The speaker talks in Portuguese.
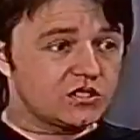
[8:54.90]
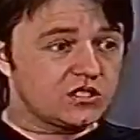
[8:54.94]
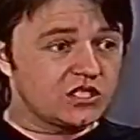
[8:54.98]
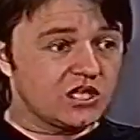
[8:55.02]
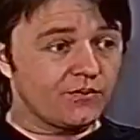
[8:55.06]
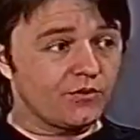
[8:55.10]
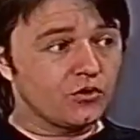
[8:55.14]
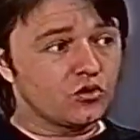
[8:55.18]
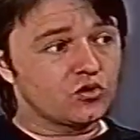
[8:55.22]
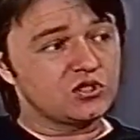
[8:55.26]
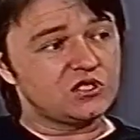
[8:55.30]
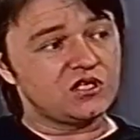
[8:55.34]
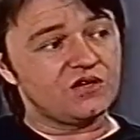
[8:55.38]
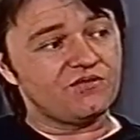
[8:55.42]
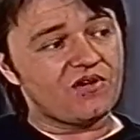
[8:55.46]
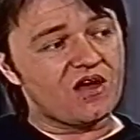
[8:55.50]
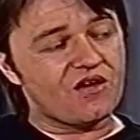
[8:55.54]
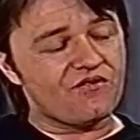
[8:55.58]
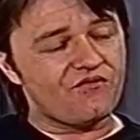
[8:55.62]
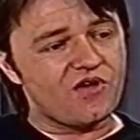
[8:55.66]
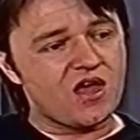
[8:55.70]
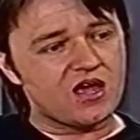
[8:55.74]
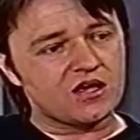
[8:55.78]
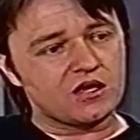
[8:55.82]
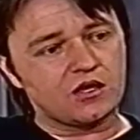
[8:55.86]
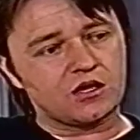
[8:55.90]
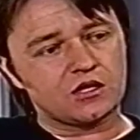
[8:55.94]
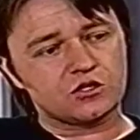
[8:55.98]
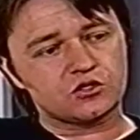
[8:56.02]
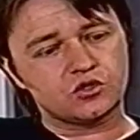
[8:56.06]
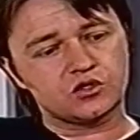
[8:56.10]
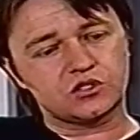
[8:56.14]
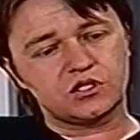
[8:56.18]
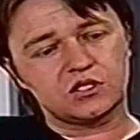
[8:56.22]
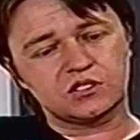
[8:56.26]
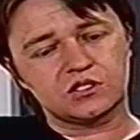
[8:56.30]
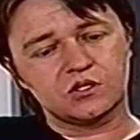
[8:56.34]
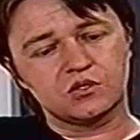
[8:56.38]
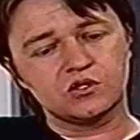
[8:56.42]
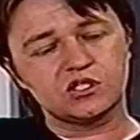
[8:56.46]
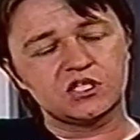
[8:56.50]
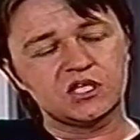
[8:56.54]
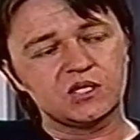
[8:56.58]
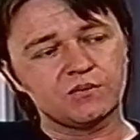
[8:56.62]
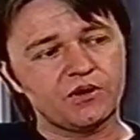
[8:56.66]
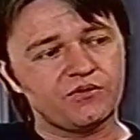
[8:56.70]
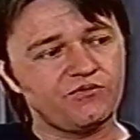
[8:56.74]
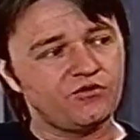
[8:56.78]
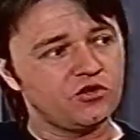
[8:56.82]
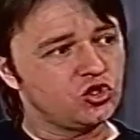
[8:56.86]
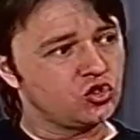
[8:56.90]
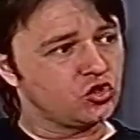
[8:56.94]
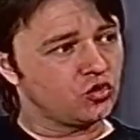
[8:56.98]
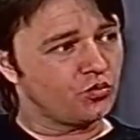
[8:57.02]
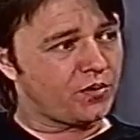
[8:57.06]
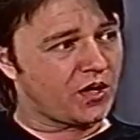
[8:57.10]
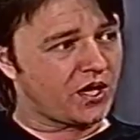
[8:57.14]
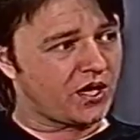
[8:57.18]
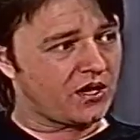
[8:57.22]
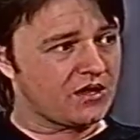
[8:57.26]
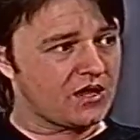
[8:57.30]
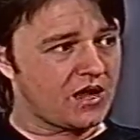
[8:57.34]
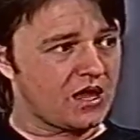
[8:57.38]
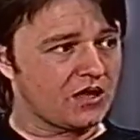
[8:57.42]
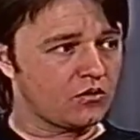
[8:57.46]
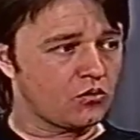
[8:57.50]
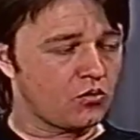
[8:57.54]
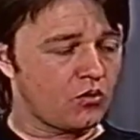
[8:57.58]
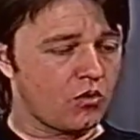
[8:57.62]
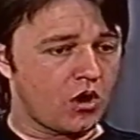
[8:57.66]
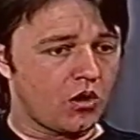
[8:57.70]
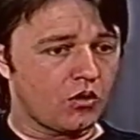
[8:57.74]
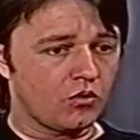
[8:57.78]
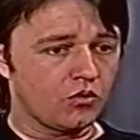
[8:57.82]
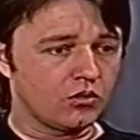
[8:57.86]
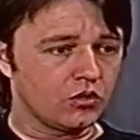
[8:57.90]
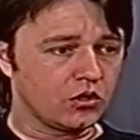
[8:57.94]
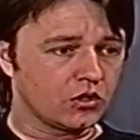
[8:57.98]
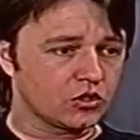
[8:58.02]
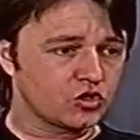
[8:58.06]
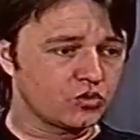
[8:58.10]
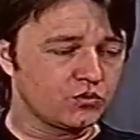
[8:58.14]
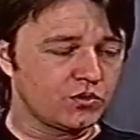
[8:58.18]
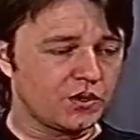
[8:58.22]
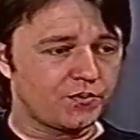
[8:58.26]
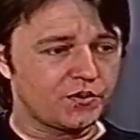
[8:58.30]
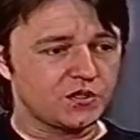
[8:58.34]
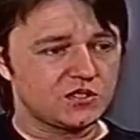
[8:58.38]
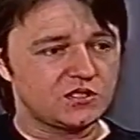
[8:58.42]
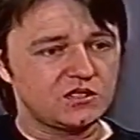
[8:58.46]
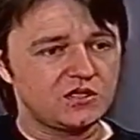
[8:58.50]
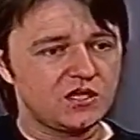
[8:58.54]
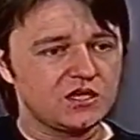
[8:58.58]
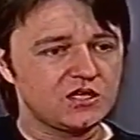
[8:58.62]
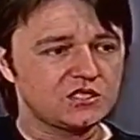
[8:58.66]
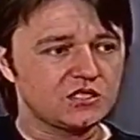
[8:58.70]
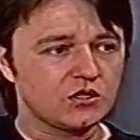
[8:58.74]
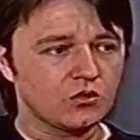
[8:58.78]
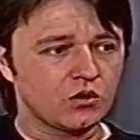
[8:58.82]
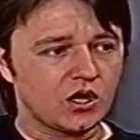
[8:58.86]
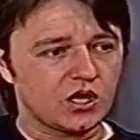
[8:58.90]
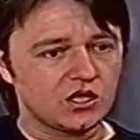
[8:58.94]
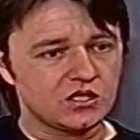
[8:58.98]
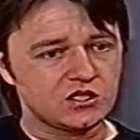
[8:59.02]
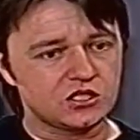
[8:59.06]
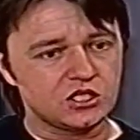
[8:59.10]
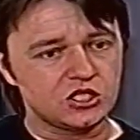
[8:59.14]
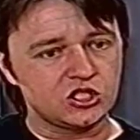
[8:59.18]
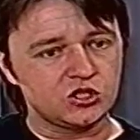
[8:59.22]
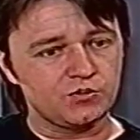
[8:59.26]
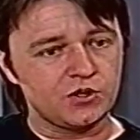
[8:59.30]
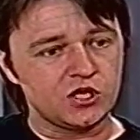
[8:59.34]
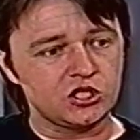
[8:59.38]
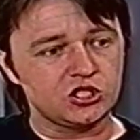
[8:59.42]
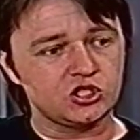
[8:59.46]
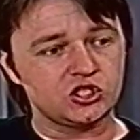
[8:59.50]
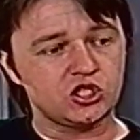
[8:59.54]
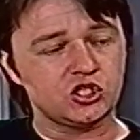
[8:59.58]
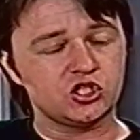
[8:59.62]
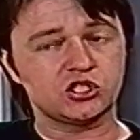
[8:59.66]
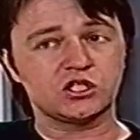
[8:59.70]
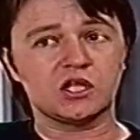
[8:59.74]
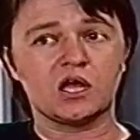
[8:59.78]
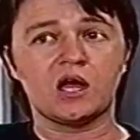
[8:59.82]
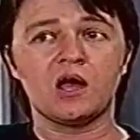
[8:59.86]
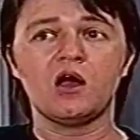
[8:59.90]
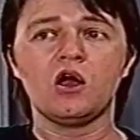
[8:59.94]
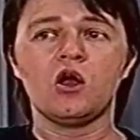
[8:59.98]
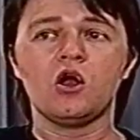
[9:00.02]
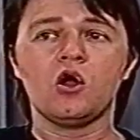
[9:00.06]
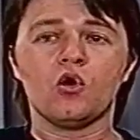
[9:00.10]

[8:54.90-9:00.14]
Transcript: cinema, inclusive a VEC, que é a Associação de Cinema e Vídeo do Paraná, da qual eu assumi a presidência agora recentemente, a gente está